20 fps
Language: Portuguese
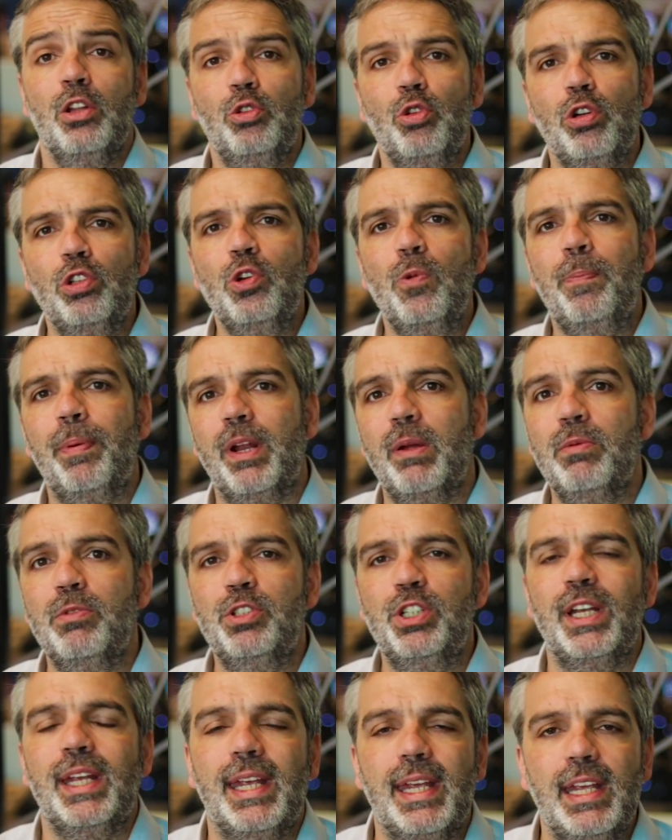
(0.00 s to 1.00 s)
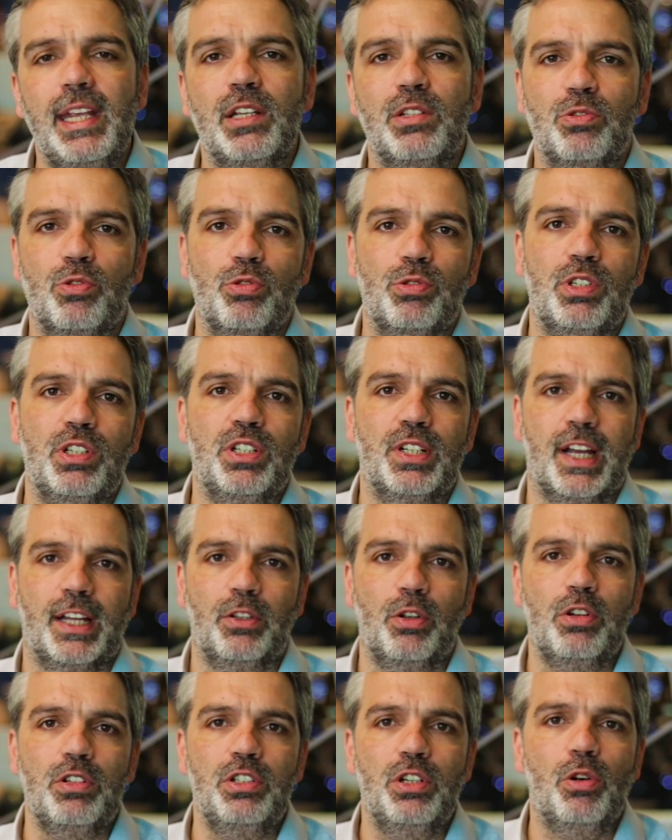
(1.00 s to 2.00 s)
Todo o prêmio de riscos,
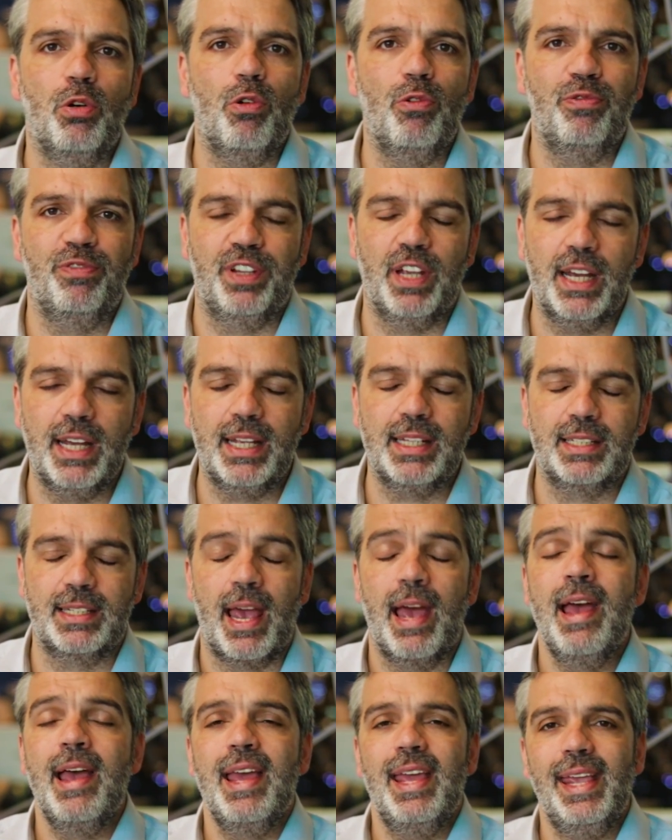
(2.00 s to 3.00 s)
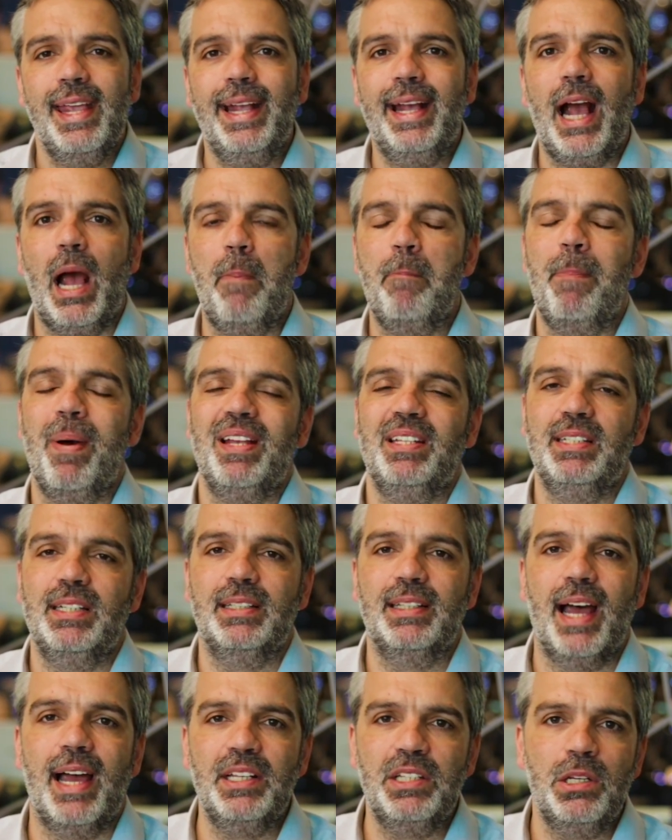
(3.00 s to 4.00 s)
indicadores de confiança e
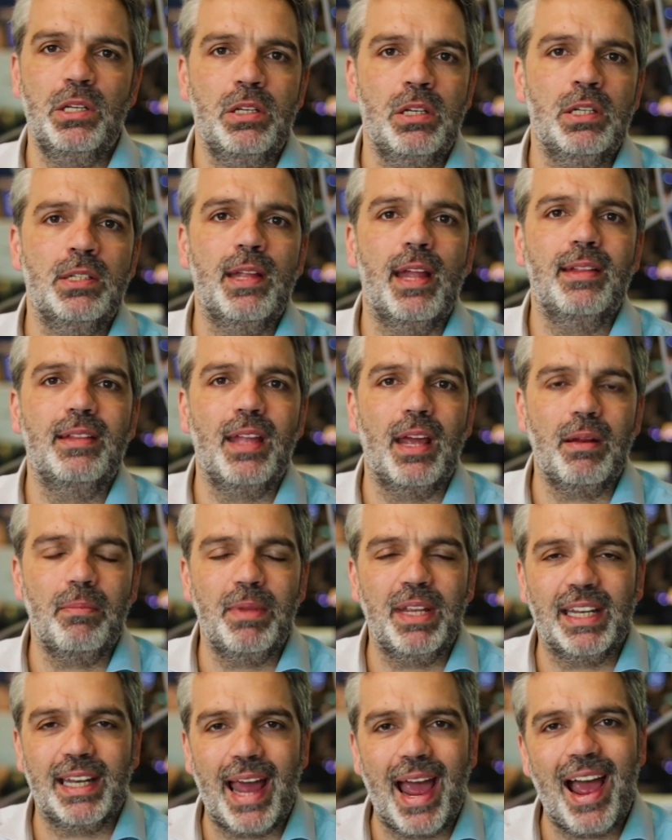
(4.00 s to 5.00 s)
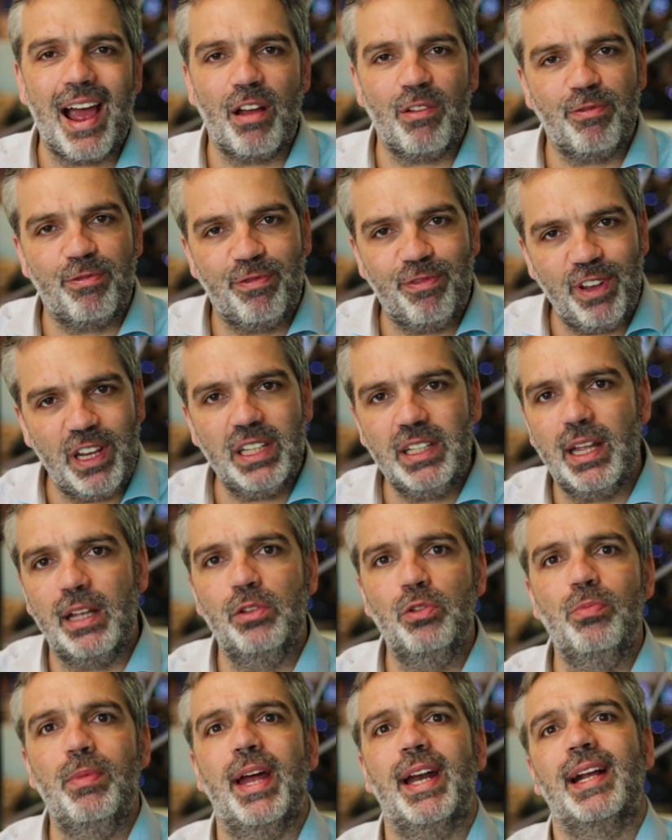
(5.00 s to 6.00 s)
capacidade de determinar a vida
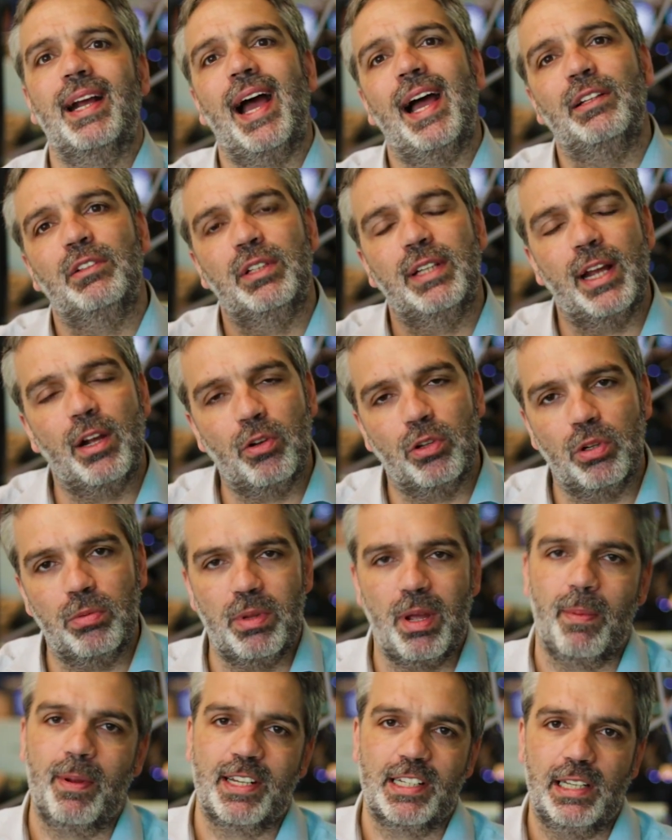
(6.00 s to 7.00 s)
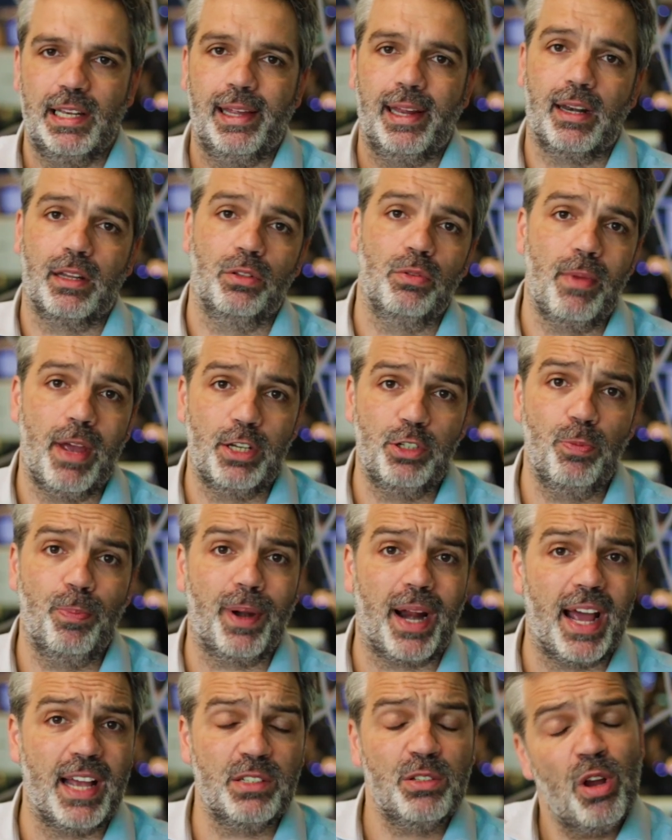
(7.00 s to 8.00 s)
do mercado e da economia brasileira no médio
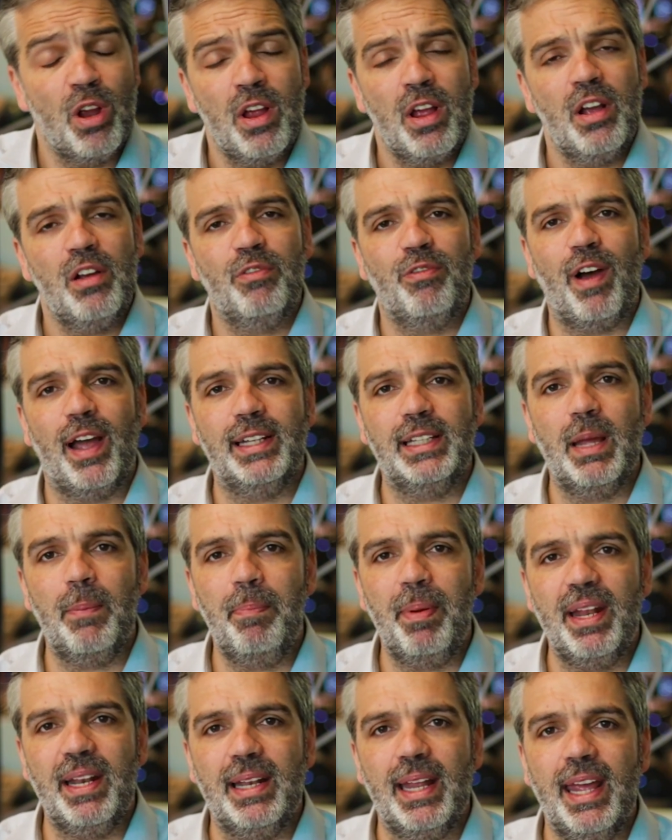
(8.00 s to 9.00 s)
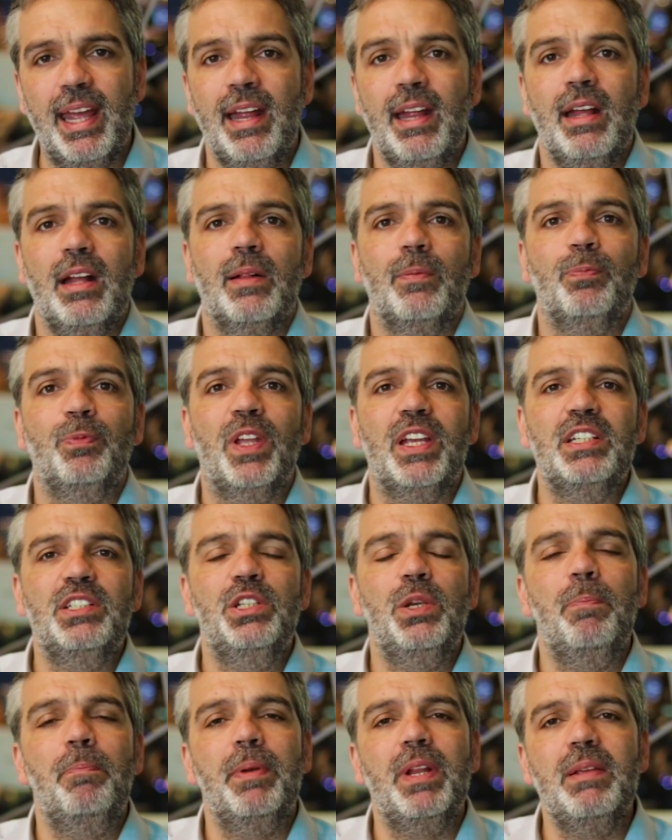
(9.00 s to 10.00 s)
prazo vai depender
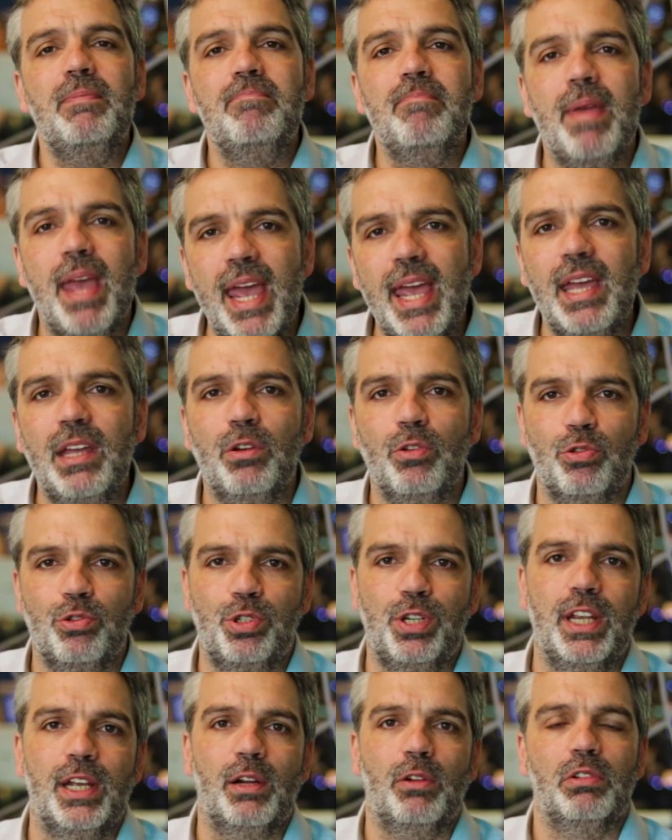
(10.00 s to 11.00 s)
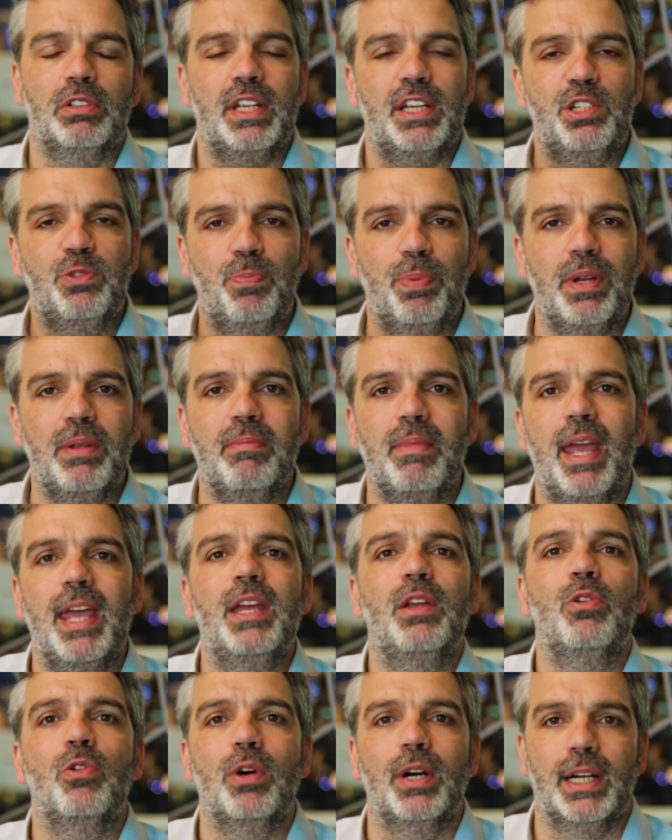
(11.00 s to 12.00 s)
deste primeiro ciclo, deste
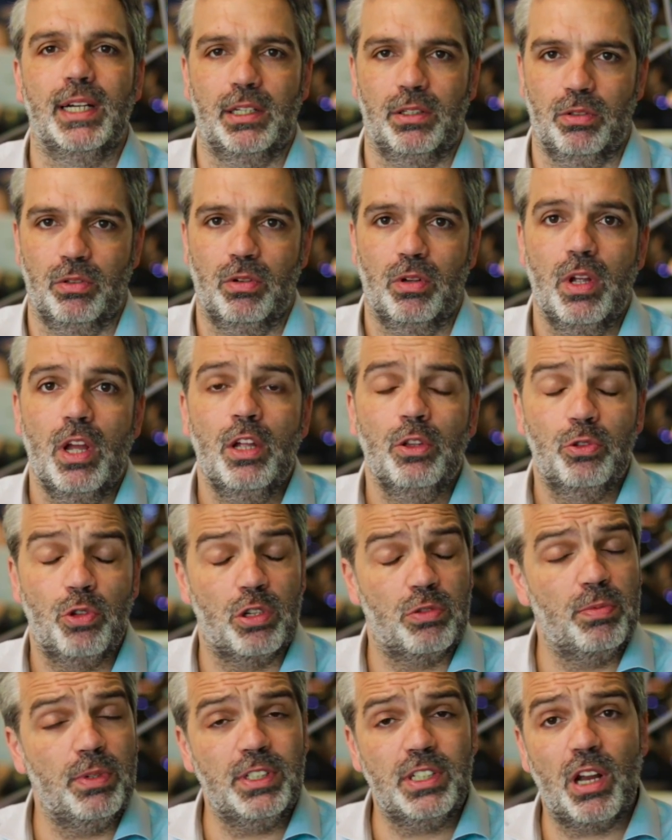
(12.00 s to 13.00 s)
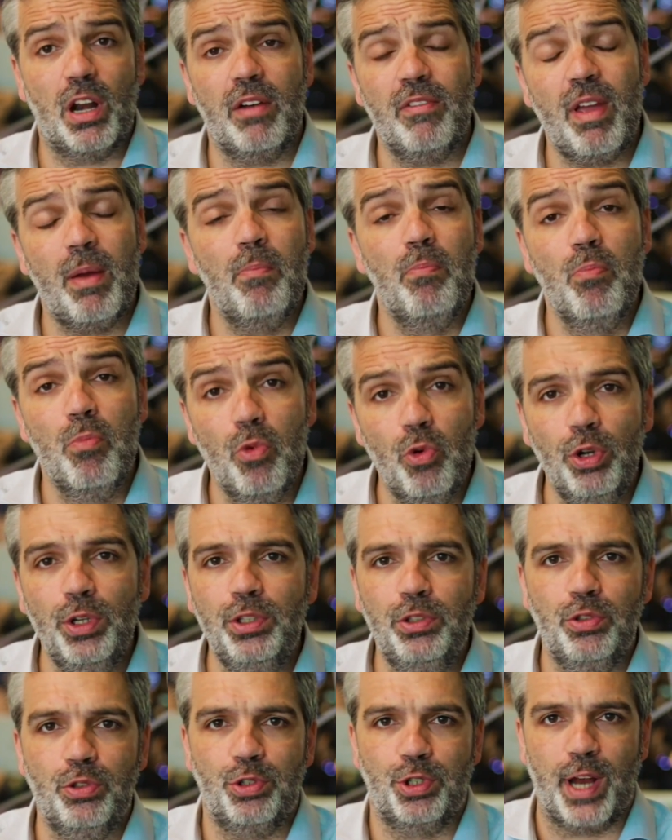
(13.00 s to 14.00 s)
primeiro ano. 2019 é
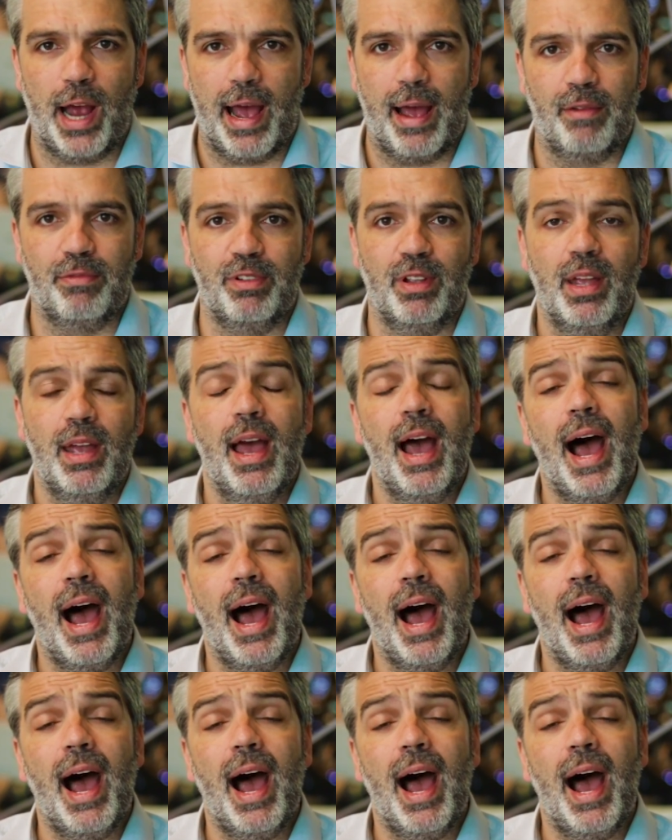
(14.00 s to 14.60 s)
muito chave.